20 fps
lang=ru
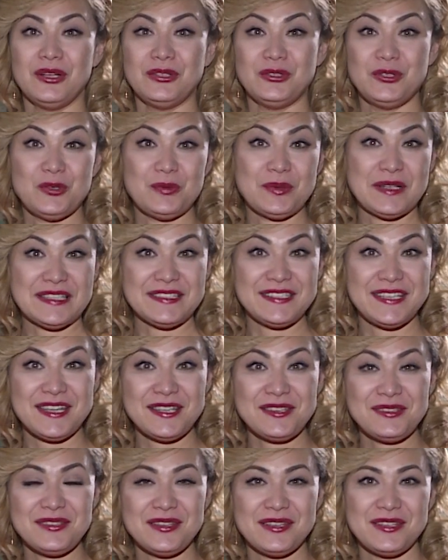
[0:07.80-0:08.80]
Добрый
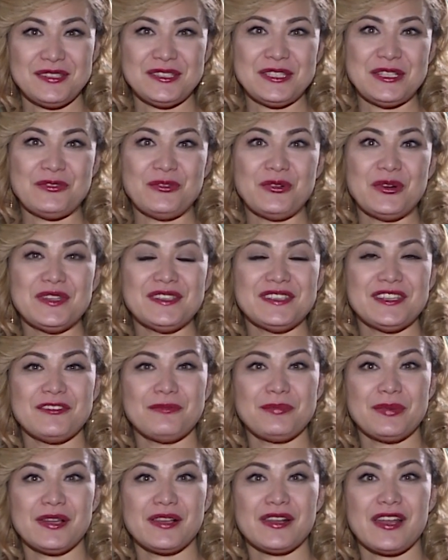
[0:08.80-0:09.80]
день! Сегодня в
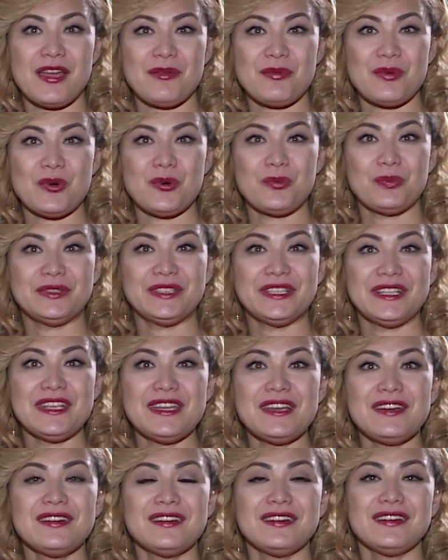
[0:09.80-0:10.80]
программе Open
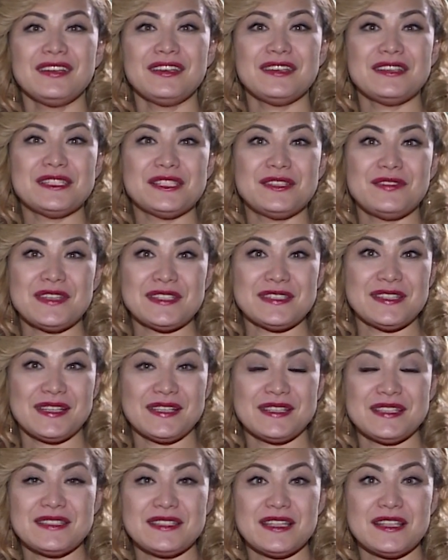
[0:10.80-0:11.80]
Ring известный
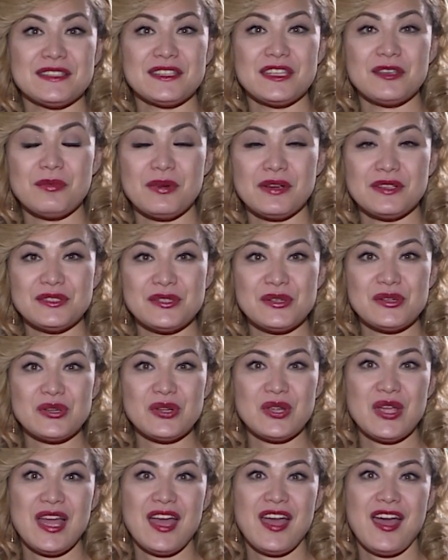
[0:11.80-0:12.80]
казахстанский боксер
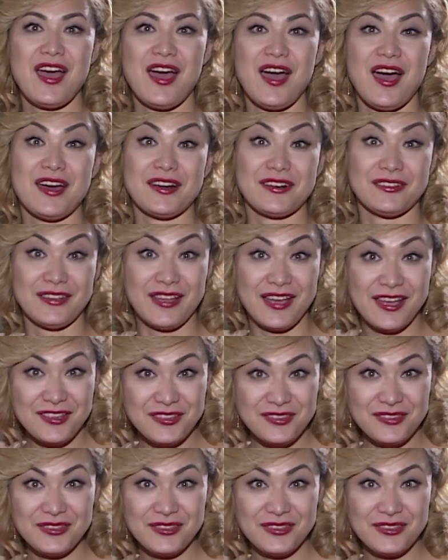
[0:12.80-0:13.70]
Орлан,